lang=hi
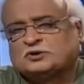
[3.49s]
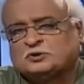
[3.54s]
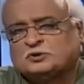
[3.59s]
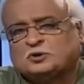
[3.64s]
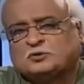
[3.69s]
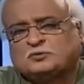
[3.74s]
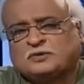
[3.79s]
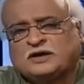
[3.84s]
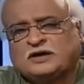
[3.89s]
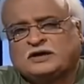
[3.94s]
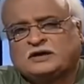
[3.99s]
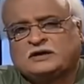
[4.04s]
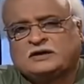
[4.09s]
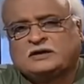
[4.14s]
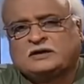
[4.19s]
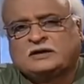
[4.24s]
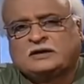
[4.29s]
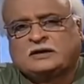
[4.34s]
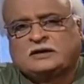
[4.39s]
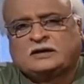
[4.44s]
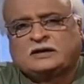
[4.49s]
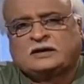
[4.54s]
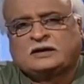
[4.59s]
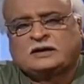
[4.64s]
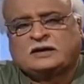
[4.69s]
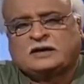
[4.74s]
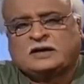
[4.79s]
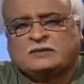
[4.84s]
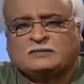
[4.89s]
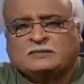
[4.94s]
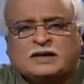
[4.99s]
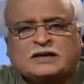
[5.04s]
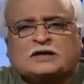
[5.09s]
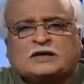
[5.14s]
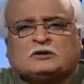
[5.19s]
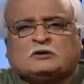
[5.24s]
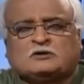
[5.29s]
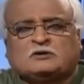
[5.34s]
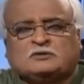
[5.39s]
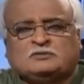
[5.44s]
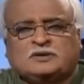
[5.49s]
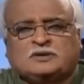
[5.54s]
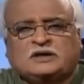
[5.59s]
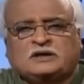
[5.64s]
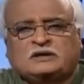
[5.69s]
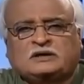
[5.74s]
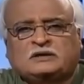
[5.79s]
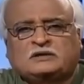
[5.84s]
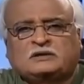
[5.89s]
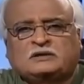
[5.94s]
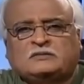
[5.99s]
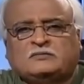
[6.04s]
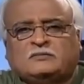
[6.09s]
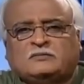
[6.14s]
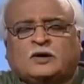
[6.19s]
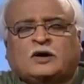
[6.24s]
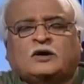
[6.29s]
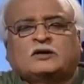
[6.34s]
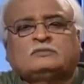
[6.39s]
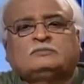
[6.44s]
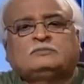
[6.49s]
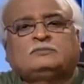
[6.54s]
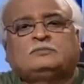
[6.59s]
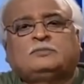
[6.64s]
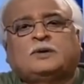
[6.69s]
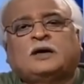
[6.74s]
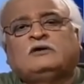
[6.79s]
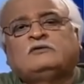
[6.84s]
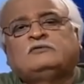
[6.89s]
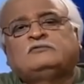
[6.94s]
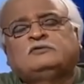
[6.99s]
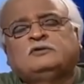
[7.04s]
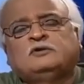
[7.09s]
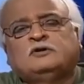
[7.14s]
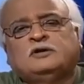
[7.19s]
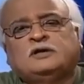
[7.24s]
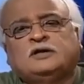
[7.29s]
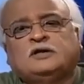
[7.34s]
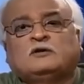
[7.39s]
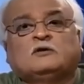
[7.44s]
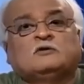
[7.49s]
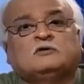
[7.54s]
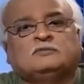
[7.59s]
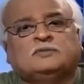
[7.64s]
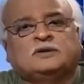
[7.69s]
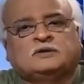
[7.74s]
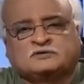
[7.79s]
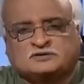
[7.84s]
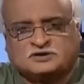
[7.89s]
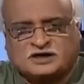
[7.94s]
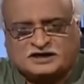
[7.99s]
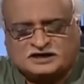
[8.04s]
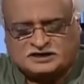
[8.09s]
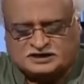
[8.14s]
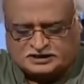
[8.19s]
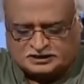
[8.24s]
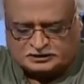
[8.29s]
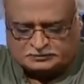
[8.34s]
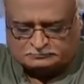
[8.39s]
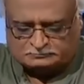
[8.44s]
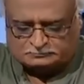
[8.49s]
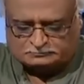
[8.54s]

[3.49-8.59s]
थोड़े दिनों में हमारी इकोनॉमी बहुत पावरफुल इकोनॉमी हो जाएगी